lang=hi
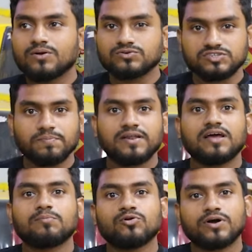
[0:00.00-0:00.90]
उससे पहले
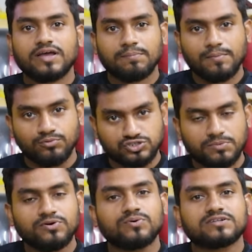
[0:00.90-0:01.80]
हम लोग का यहाँ पे पूजा
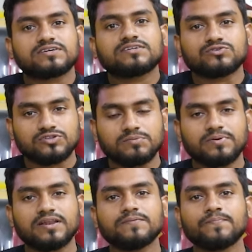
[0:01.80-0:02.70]
भी हुआ था दो दिन
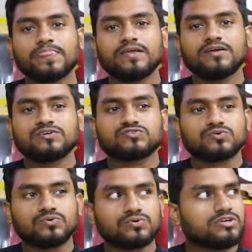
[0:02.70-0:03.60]
पहले
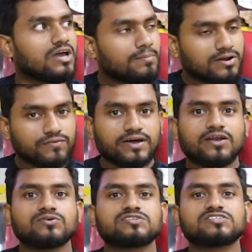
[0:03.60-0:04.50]
सो so, ये हमारा वेयर
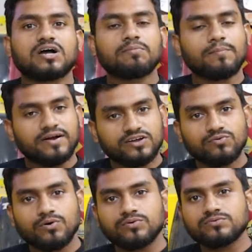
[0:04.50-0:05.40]
हाउस है जहाँ मैं बैठा
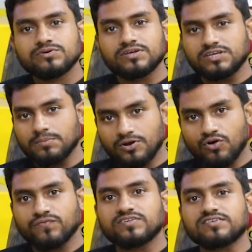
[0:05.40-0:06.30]
हुआ हूँ ये मेरा
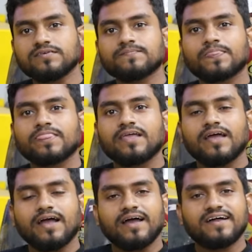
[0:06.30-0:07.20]
ऑफिस है
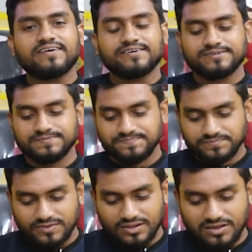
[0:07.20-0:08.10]
एंड
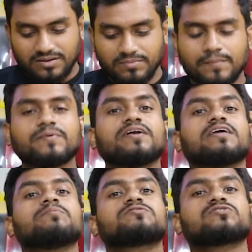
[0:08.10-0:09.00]
मैं अपना
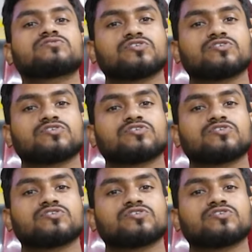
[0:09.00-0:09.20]
टीम से तो